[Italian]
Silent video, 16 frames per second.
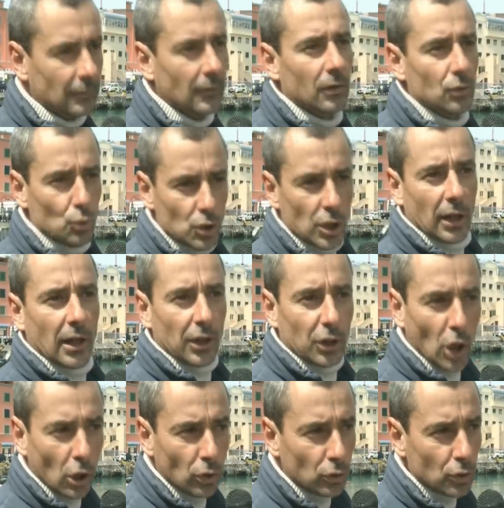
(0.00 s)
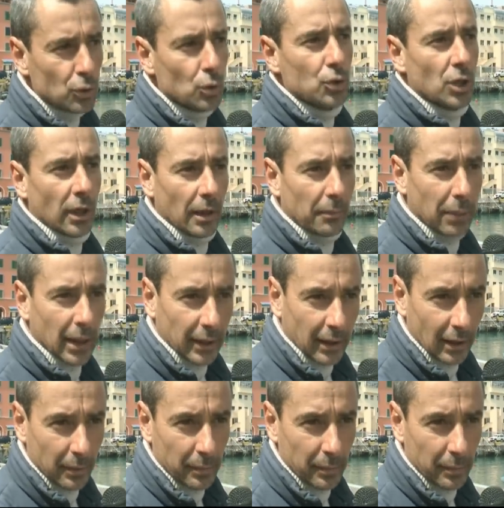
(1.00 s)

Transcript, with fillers: Succede agli yacht, succede alle barche da